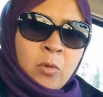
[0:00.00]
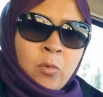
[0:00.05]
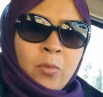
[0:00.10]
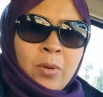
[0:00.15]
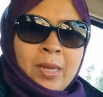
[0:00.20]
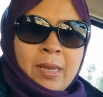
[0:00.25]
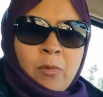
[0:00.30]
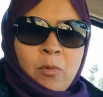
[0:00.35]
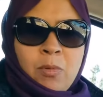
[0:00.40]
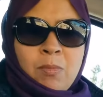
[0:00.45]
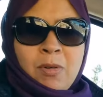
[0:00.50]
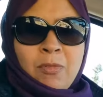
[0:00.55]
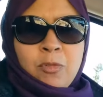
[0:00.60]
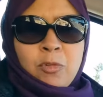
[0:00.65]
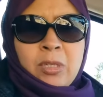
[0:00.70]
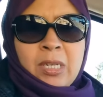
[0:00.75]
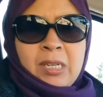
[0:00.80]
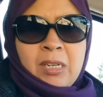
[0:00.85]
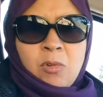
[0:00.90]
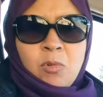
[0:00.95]

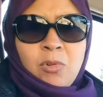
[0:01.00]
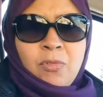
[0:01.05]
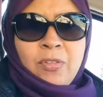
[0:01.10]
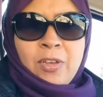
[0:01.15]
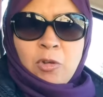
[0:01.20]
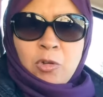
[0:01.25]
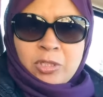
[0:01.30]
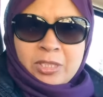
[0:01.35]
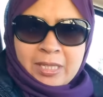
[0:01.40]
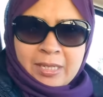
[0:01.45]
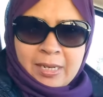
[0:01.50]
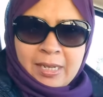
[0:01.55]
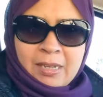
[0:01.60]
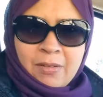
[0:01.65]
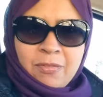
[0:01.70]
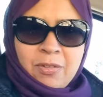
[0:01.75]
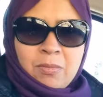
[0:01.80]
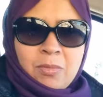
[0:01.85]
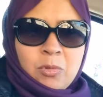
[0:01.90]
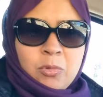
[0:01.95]
والمفروض ان يكون في حسن نيه
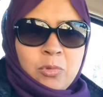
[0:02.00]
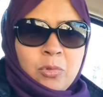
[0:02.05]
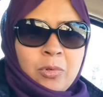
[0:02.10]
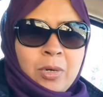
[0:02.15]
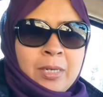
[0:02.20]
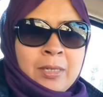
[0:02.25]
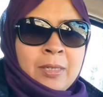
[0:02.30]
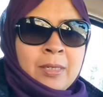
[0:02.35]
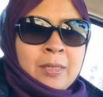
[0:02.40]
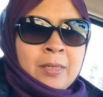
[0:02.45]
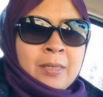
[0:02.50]
في الموضوع